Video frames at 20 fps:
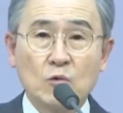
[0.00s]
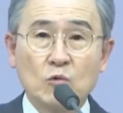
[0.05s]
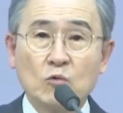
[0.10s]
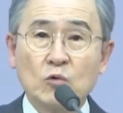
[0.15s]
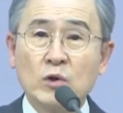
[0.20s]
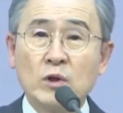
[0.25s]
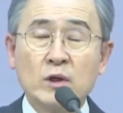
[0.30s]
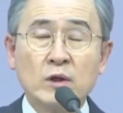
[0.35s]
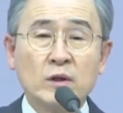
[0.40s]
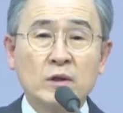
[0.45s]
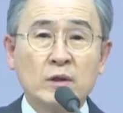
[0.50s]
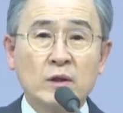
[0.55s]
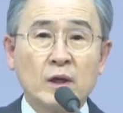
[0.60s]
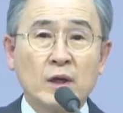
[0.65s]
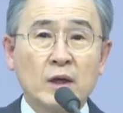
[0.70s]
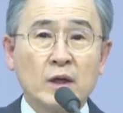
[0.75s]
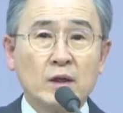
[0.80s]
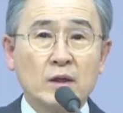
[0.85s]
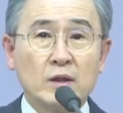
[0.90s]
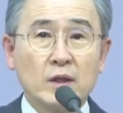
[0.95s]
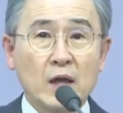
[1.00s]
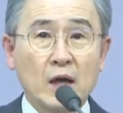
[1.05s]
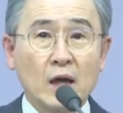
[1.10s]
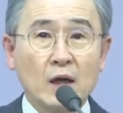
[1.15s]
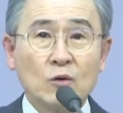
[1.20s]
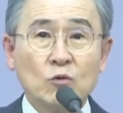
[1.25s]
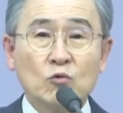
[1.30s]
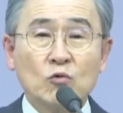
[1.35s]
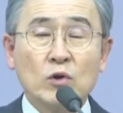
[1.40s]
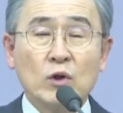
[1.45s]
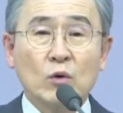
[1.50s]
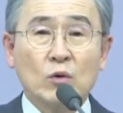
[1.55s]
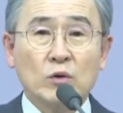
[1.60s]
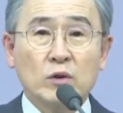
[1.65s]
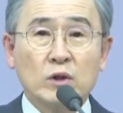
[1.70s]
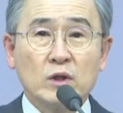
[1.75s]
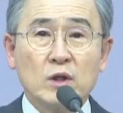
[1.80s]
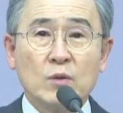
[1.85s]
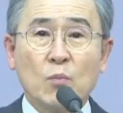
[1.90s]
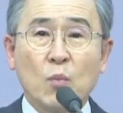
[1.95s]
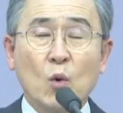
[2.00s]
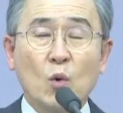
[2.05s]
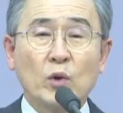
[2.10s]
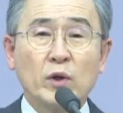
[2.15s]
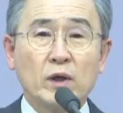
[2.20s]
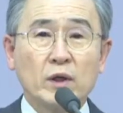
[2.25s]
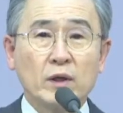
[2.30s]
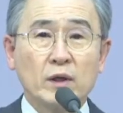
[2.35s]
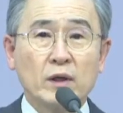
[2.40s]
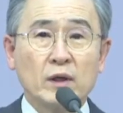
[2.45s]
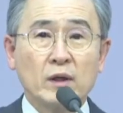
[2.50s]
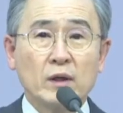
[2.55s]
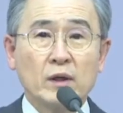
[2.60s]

우리는 내가 누리고 있는 이 복이